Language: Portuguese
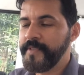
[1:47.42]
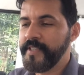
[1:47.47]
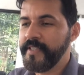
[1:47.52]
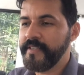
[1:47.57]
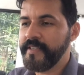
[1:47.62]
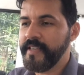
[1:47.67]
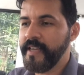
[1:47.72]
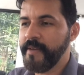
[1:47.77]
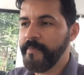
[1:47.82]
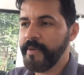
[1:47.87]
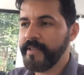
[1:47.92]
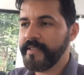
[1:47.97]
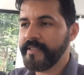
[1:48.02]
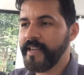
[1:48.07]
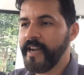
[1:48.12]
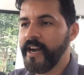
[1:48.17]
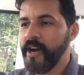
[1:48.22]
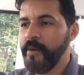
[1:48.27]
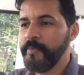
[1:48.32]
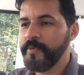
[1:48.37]
de ser
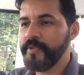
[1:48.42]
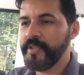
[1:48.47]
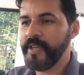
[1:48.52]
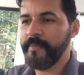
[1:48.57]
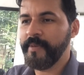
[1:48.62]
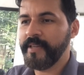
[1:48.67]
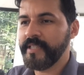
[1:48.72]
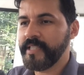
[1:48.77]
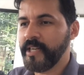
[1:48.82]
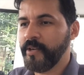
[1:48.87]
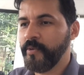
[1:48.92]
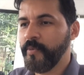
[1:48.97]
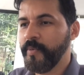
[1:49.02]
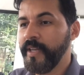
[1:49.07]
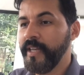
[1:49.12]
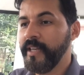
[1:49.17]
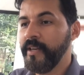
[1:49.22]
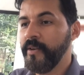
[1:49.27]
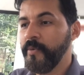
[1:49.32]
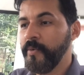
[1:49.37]
mais calmo, ser mais
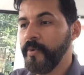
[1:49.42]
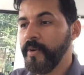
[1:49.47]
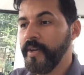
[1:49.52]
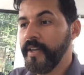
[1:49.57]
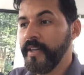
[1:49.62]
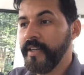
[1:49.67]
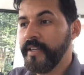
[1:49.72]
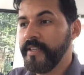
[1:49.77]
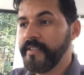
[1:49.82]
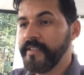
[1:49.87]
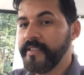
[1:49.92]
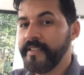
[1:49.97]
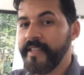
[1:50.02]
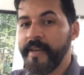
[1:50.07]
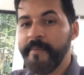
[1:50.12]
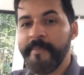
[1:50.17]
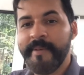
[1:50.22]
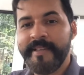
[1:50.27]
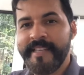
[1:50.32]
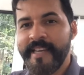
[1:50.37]
tranquilo, de
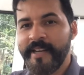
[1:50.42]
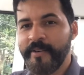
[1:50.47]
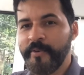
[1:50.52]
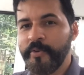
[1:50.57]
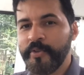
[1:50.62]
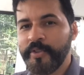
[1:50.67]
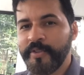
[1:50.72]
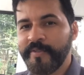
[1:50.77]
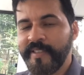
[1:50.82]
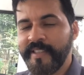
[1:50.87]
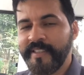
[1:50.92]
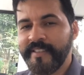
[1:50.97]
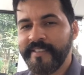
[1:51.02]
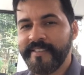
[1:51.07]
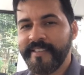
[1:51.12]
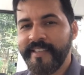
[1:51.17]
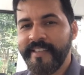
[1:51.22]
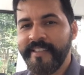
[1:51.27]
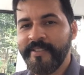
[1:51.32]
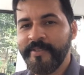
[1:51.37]
ter mais recursos
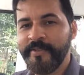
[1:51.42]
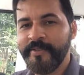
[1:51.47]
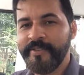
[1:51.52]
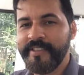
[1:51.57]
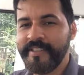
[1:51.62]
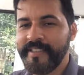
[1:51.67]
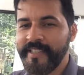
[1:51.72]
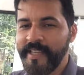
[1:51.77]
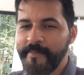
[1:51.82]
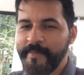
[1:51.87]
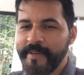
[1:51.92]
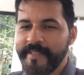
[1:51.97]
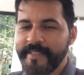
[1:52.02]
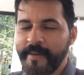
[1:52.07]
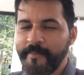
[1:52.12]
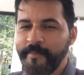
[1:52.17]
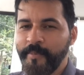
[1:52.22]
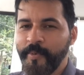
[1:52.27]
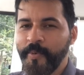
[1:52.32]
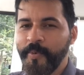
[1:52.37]
financeiros, de ter
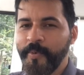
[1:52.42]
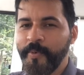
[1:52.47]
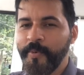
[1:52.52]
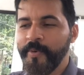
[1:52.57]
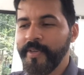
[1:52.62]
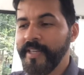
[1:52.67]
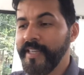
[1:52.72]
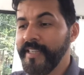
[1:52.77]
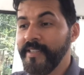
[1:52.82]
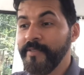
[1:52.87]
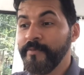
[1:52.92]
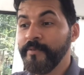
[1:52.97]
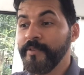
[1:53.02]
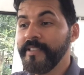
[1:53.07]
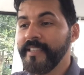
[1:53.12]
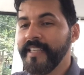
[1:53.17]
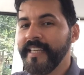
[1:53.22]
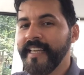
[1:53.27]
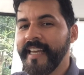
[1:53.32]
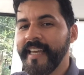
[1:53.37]
mais amor, o que, que
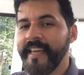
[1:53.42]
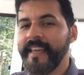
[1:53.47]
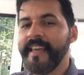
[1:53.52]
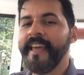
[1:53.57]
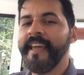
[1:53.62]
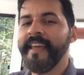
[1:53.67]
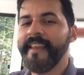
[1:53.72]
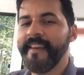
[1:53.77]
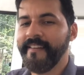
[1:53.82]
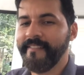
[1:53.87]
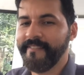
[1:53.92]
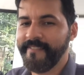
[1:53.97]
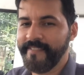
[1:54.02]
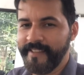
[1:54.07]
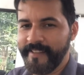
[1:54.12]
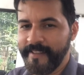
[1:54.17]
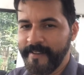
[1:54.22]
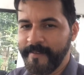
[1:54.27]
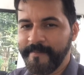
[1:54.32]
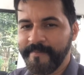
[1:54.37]
você quer na
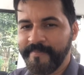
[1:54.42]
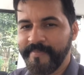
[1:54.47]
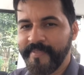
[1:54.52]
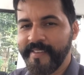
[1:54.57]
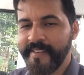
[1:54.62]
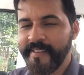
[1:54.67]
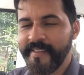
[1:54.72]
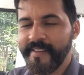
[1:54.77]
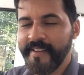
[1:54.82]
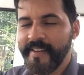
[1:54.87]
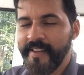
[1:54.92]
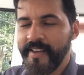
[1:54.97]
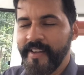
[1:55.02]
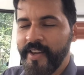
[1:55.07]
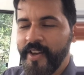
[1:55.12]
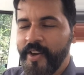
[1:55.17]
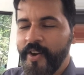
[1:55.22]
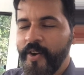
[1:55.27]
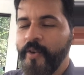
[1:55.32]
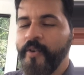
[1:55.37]
vida.
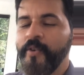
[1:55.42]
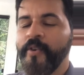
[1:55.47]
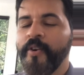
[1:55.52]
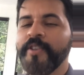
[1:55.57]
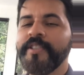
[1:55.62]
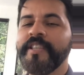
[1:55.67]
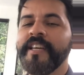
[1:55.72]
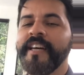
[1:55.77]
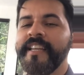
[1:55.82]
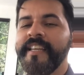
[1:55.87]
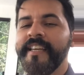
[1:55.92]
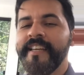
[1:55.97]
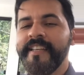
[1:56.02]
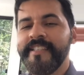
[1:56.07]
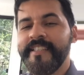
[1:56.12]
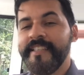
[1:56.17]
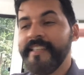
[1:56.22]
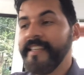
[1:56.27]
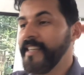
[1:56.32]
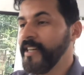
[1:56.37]
Ou
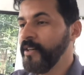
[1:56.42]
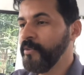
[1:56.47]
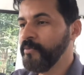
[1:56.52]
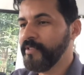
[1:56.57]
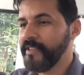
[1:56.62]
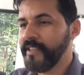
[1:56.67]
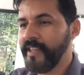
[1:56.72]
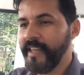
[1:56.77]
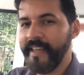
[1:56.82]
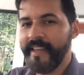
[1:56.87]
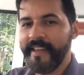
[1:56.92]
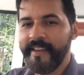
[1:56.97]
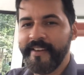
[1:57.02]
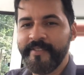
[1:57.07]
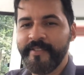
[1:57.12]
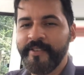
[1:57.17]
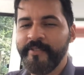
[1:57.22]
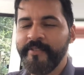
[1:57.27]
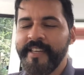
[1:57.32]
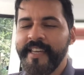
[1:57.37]
gostaria de não ter,
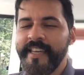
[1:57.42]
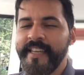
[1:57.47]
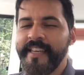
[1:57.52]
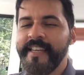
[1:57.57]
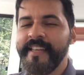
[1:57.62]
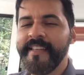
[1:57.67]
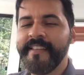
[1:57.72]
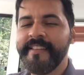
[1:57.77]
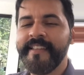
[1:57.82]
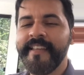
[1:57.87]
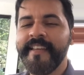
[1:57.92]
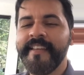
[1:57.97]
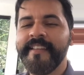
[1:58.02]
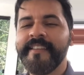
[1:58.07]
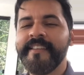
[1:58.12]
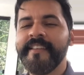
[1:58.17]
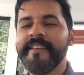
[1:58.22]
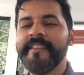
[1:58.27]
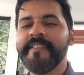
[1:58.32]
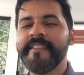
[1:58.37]
eu não queria
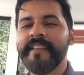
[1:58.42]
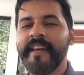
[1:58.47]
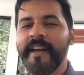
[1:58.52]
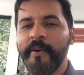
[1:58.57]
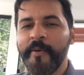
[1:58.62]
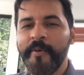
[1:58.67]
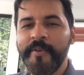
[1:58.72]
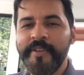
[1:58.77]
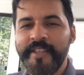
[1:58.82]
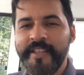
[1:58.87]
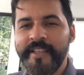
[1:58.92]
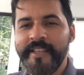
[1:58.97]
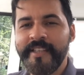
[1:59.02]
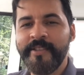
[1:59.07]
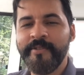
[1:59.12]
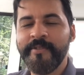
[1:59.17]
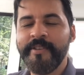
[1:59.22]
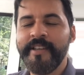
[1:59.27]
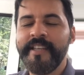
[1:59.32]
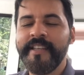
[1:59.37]
ter tanta
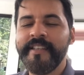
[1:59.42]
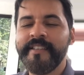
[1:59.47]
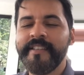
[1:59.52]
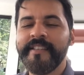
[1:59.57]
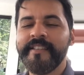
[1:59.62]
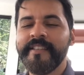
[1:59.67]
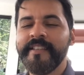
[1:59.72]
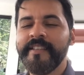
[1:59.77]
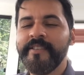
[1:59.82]
agonia, não queria ter